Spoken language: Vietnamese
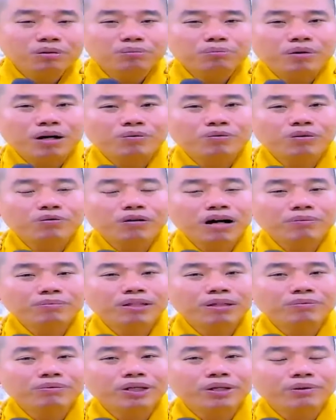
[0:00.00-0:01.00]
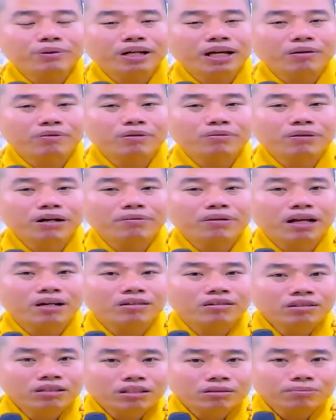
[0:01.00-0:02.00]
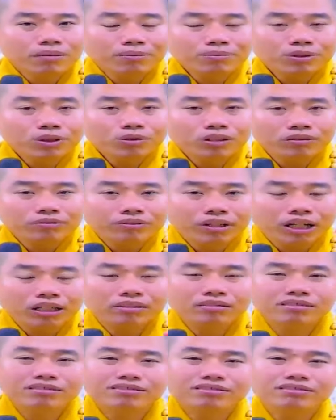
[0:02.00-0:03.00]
mà phương pháp niệm nhiều là phương pháp nào bấm số niệm phật